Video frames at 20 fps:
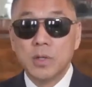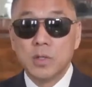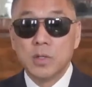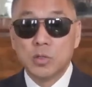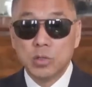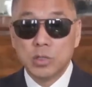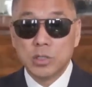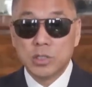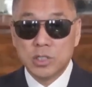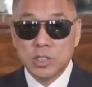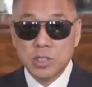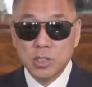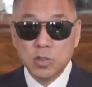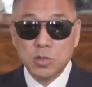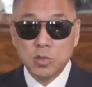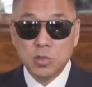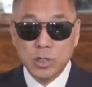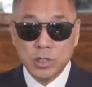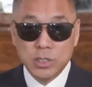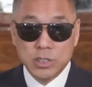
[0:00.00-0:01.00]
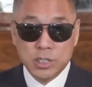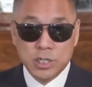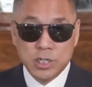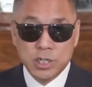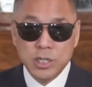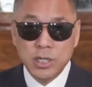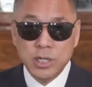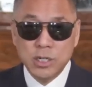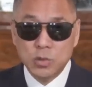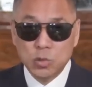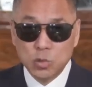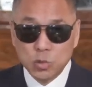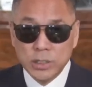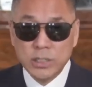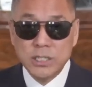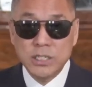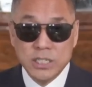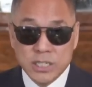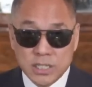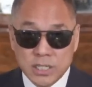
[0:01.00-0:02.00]
就是听说吃个
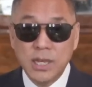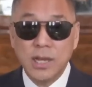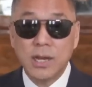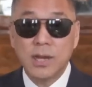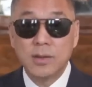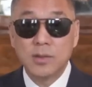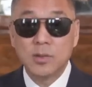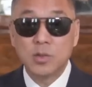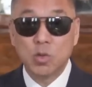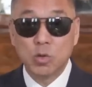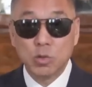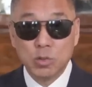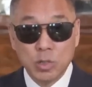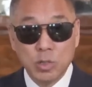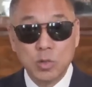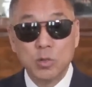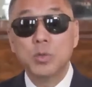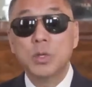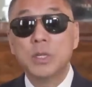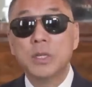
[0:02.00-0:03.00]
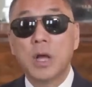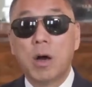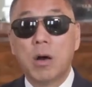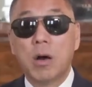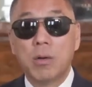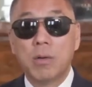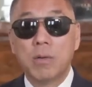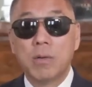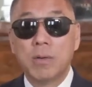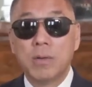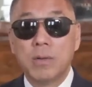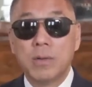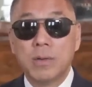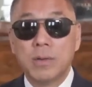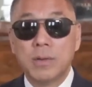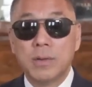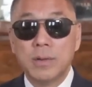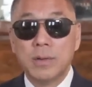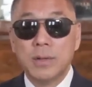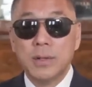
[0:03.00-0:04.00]
醉蟹都能晕倒。
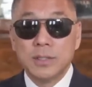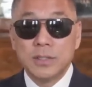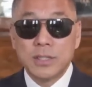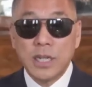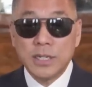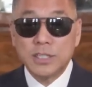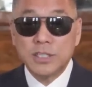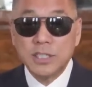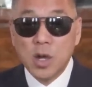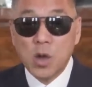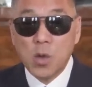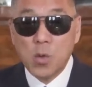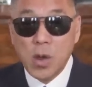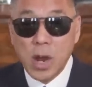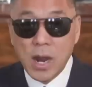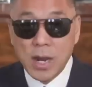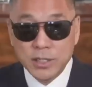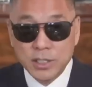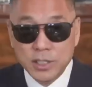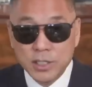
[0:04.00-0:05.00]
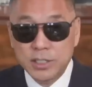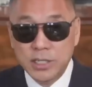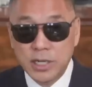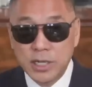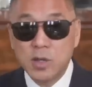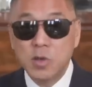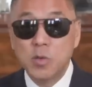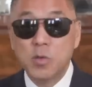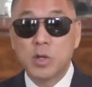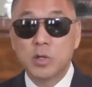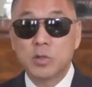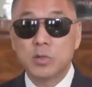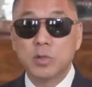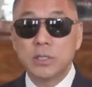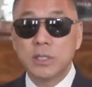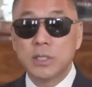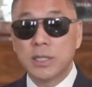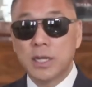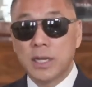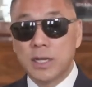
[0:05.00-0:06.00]
但这话是谁跟我
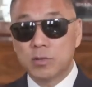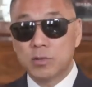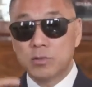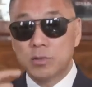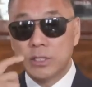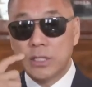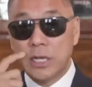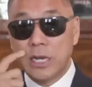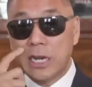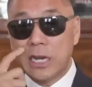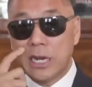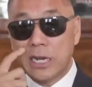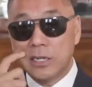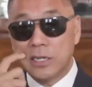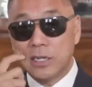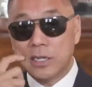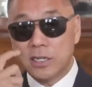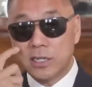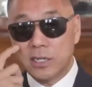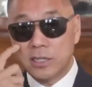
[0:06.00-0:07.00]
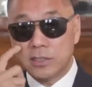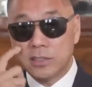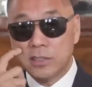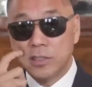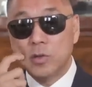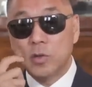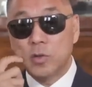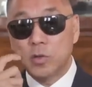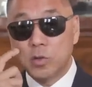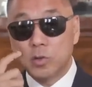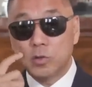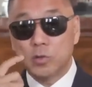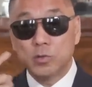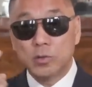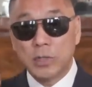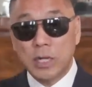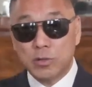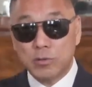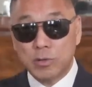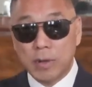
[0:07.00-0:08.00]
说的呢？说杨澜这个，因为给我
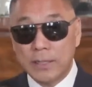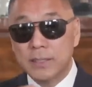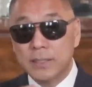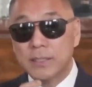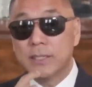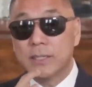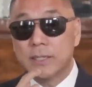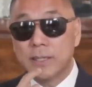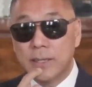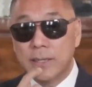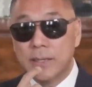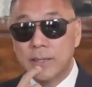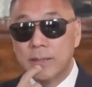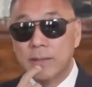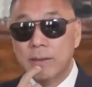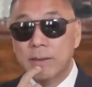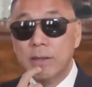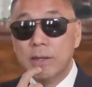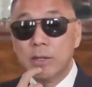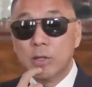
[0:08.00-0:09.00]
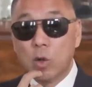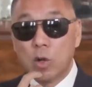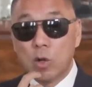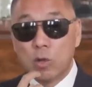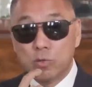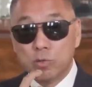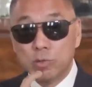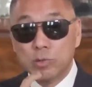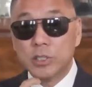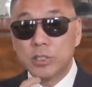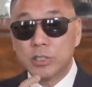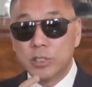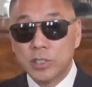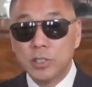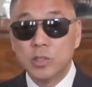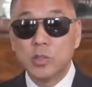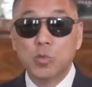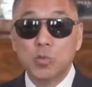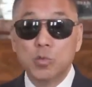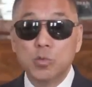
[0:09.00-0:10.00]
中间传递的人，我估计这
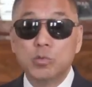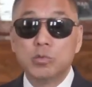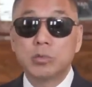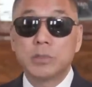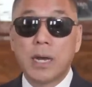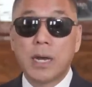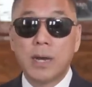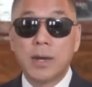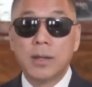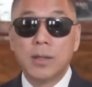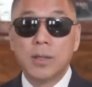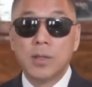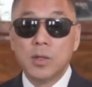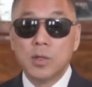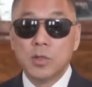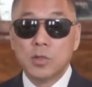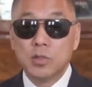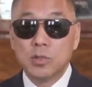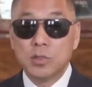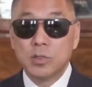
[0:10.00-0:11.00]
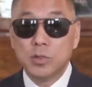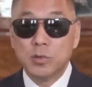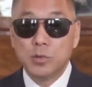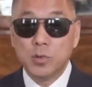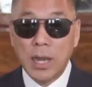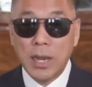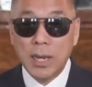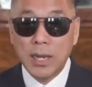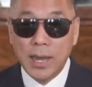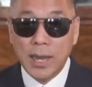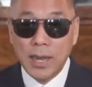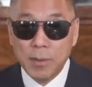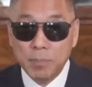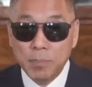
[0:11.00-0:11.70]
是有误的。 就是原来